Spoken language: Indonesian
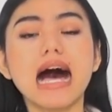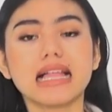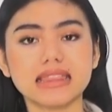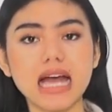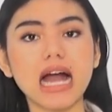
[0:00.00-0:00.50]

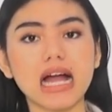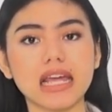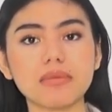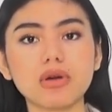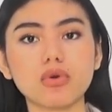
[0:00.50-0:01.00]
entah
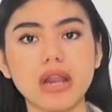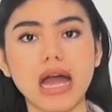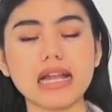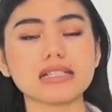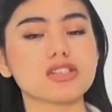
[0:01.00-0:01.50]
kalian
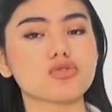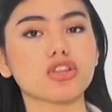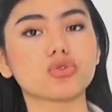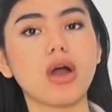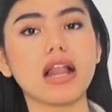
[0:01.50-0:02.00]
menggunakan
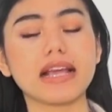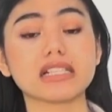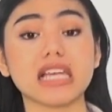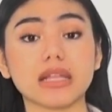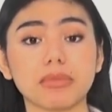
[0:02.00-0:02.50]
sesuatu hal yang
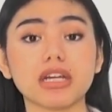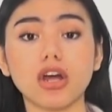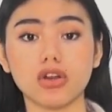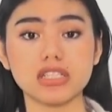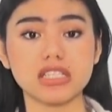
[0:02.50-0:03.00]
statement
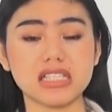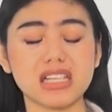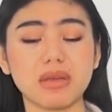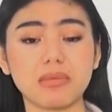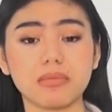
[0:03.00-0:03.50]
kalau si
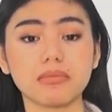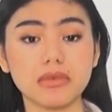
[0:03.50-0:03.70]
Justin eh,